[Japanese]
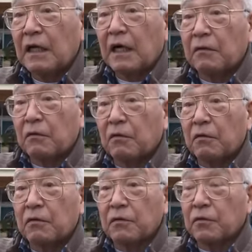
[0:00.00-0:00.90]
こ
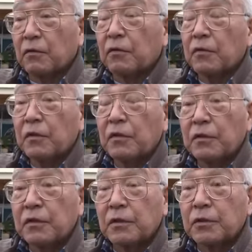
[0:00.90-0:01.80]
の
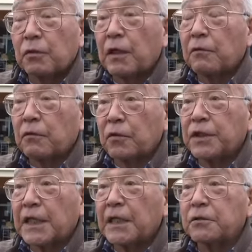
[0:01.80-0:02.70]
小学校の
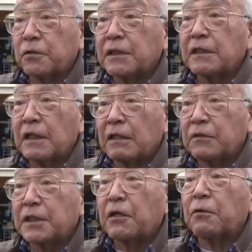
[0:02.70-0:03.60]
避難所に
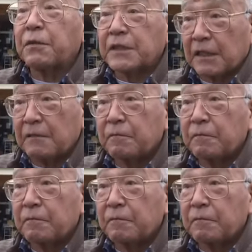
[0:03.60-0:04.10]
逃げ込みました。